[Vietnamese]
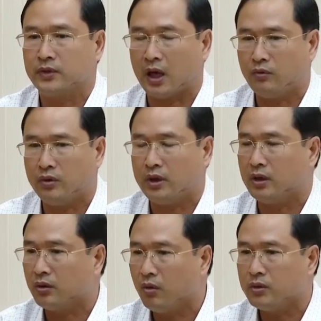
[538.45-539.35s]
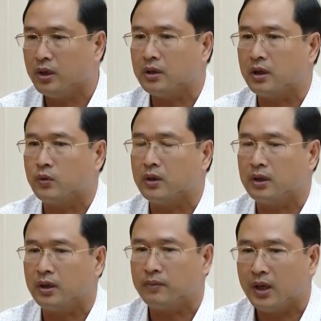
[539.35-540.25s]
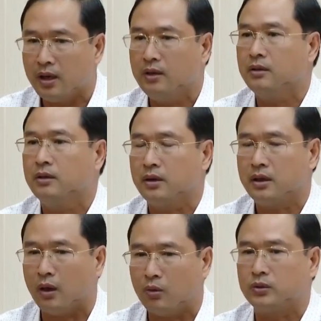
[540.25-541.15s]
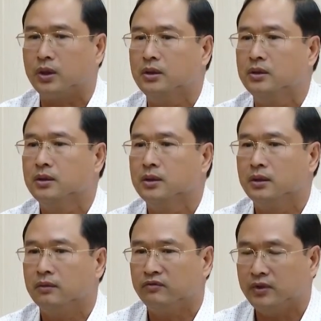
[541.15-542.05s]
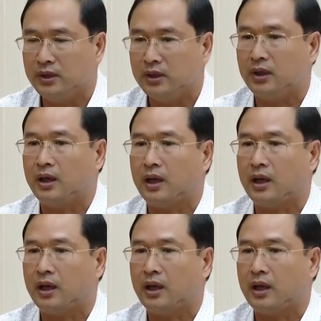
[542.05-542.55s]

tạo điều kiện tốt nhất cho doanh nghiệp đến để đầu tư vừa